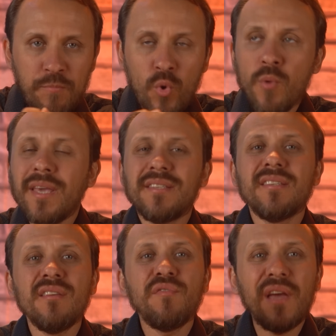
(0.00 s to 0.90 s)
Como que
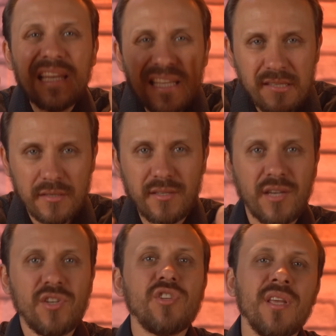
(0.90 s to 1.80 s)
esses infelizes, que
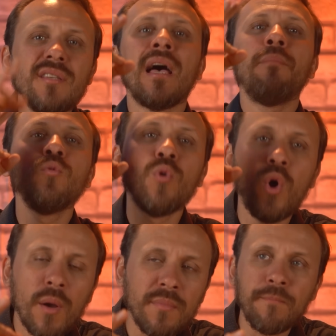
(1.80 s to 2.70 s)
a gente nem sabe o
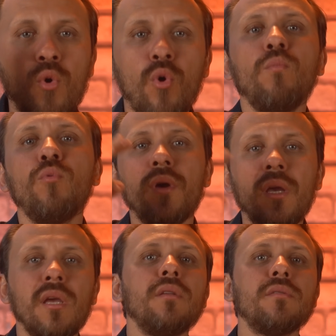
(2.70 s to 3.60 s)
nome, como
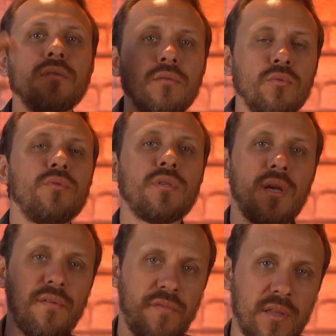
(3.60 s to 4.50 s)
eles nos
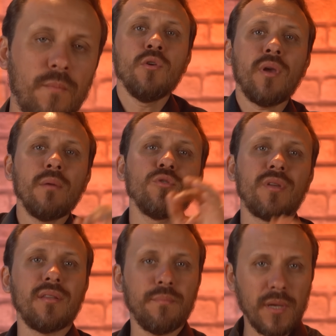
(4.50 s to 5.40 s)
afetam. Eu quero
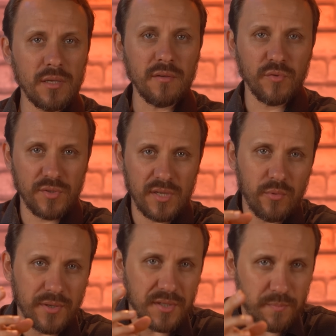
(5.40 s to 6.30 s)
mostrar também que você,
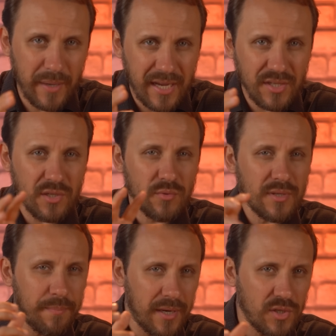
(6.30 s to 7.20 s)
com esses pecadinhos
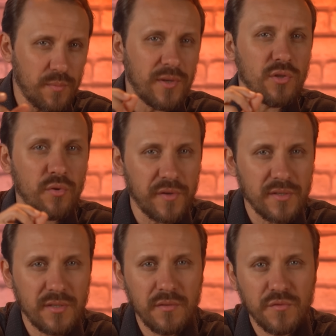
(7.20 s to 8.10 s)
aparentemente
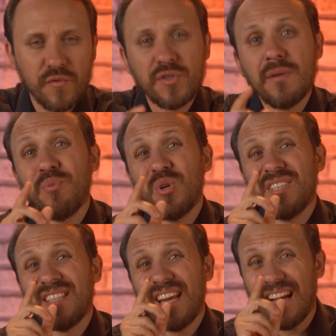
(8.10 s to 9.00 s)
inofensivos, você pode
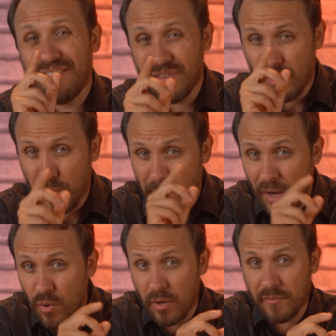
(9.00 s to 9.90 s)
estar cavando a própria
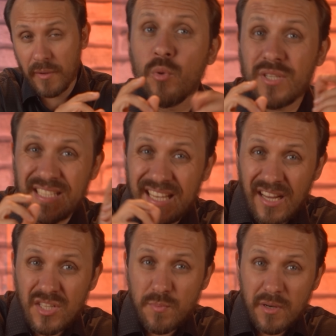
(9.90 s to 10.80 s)
cova, pois as
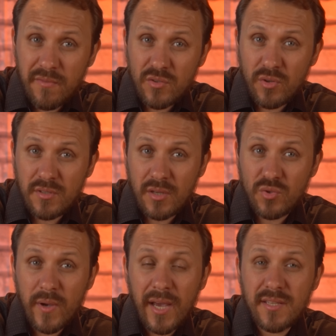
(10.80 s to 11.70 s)
grandes perversões
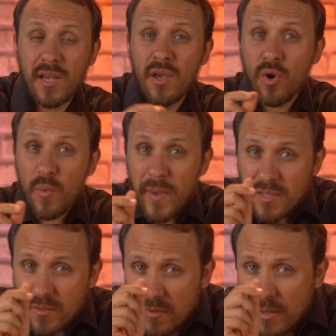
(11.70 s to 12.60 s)
sexuais
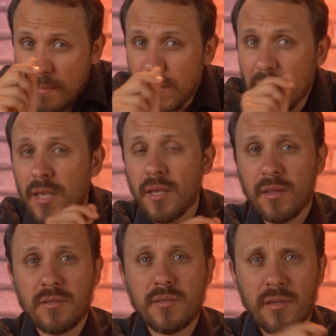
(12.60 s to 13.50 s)
começam
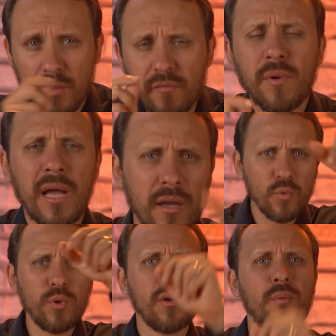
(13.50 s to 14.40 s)
pequenas. Então vamos lá,
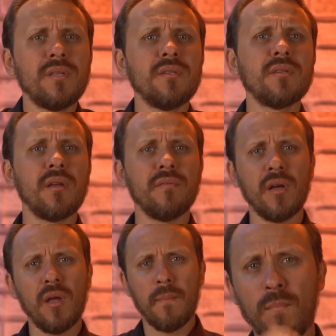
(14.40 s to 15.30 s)
curta, comente, se
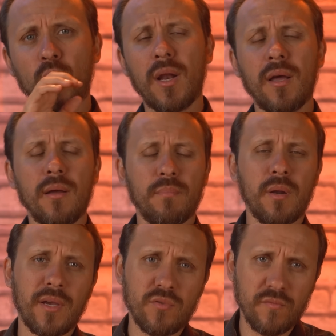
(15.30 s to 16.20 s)
inscreva, bora
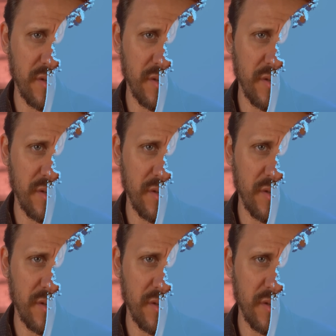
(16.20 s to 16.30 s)
para mais um